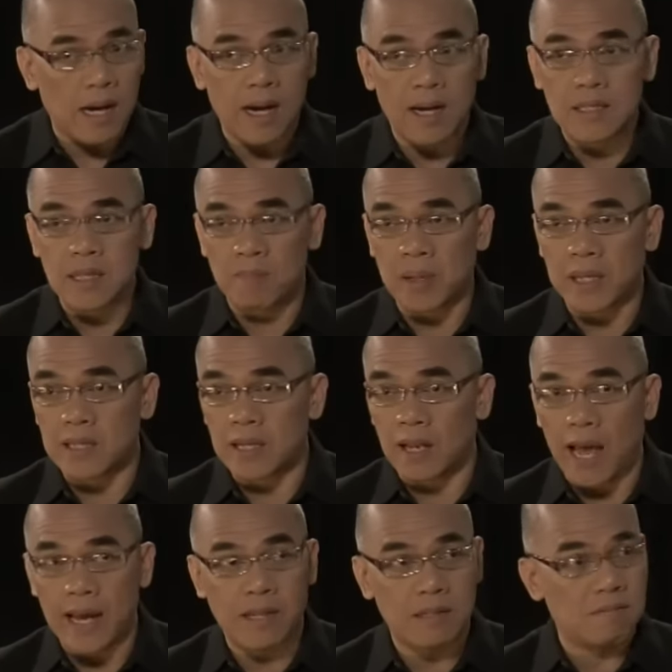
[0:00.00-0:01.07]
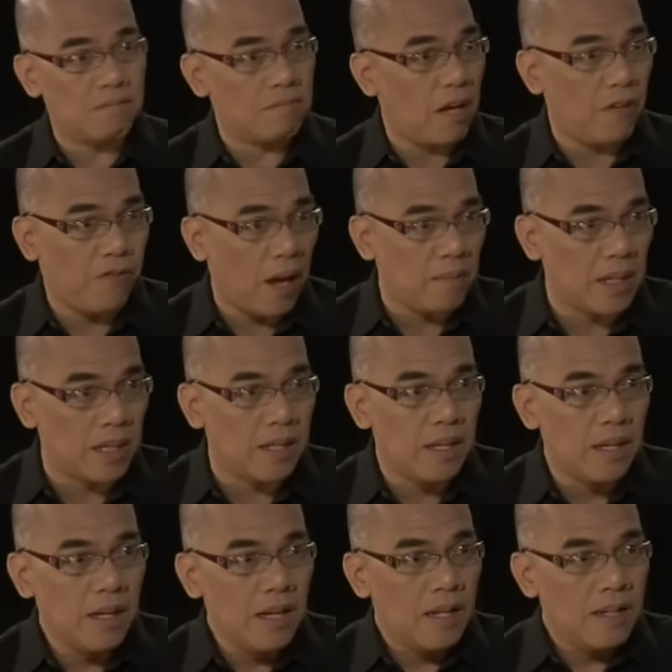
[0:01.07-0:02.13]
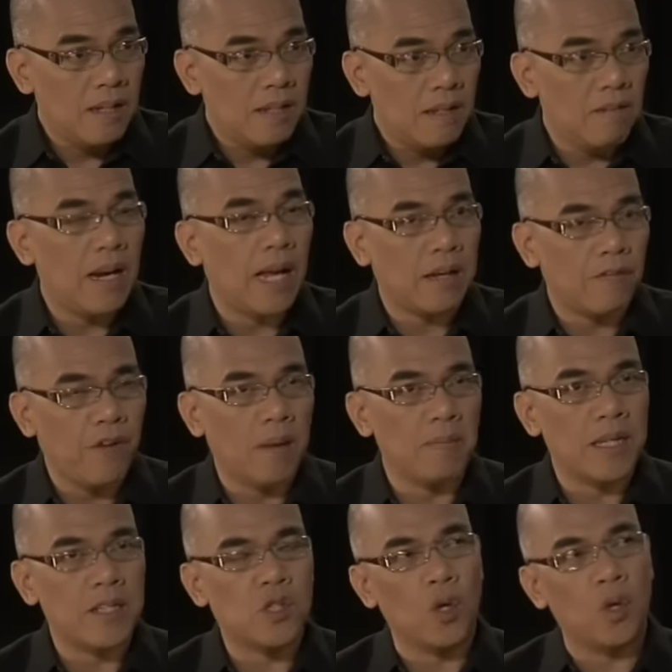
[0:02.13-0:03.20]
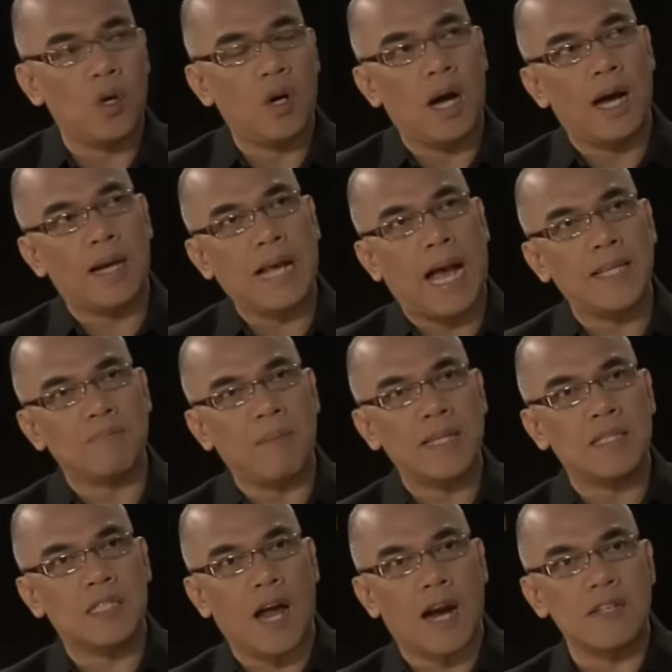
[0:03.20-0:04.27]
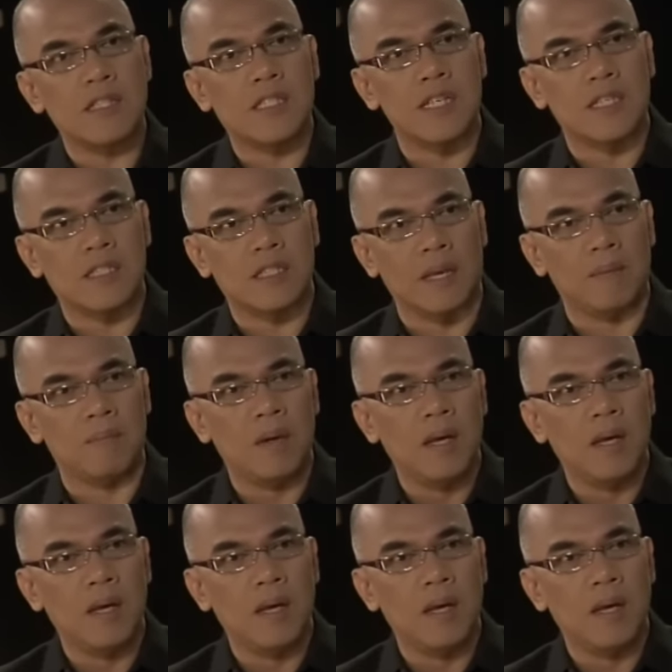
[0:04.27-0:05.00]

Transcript: uh, Sampaguita like a family. Yes. Like a family. So, uh, kahit may star system,